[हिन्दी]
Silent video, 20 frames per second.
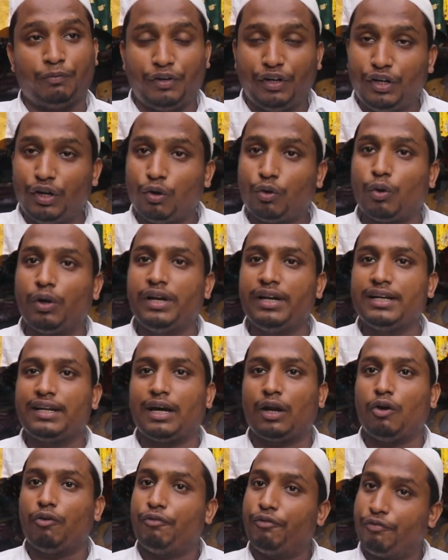वीडियो कॉलिंग
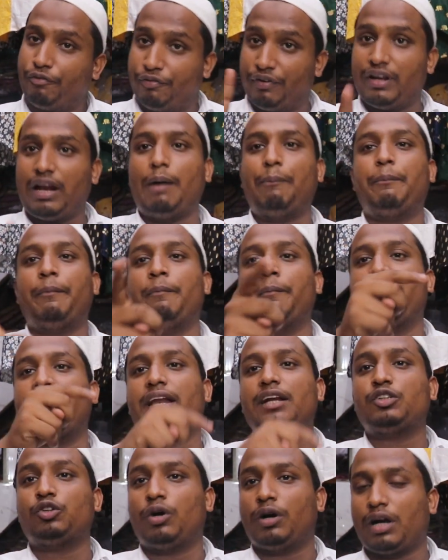करो फिर आप
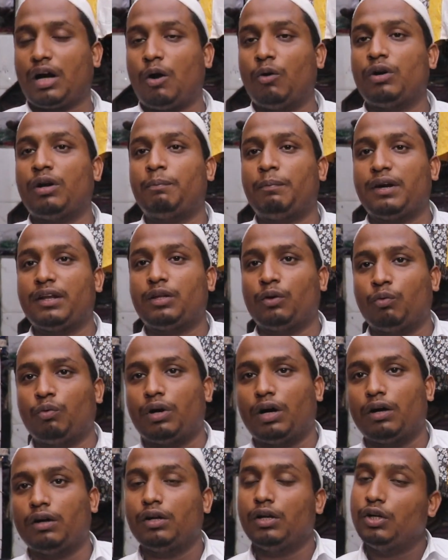मेरे जो अकाउंट नंबर
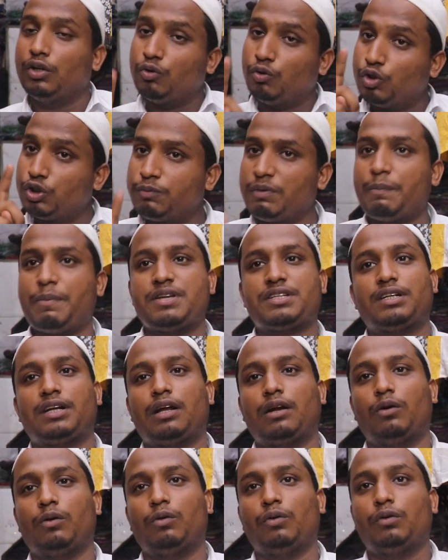दूंगा उस पर पैसे
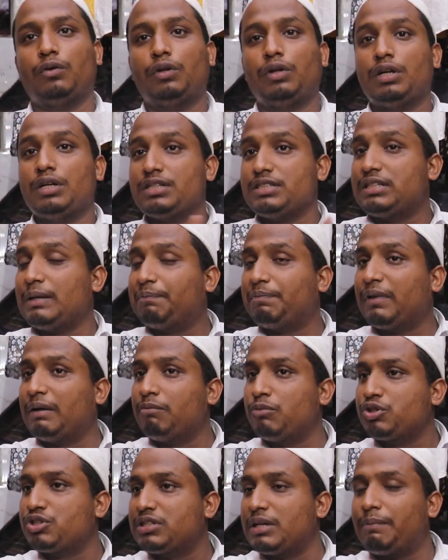डालो जब तक
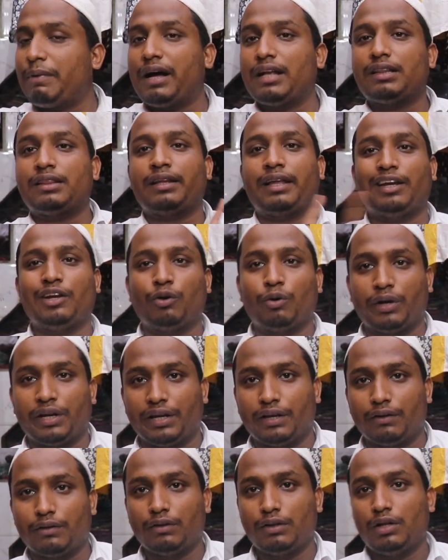मुझसे बात नहीं हो
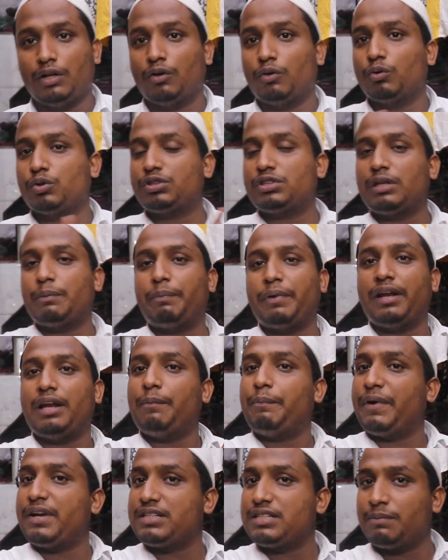रही हम्म। उससे
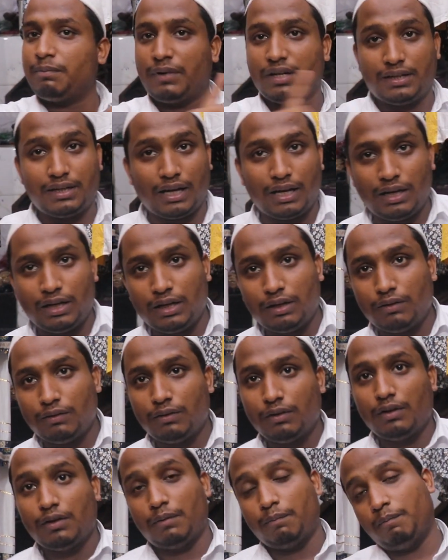पहले पैसे मत डालना
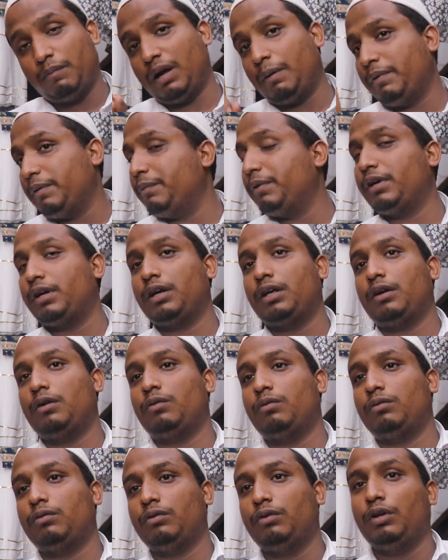मैं अभी भी कह रहा हूँ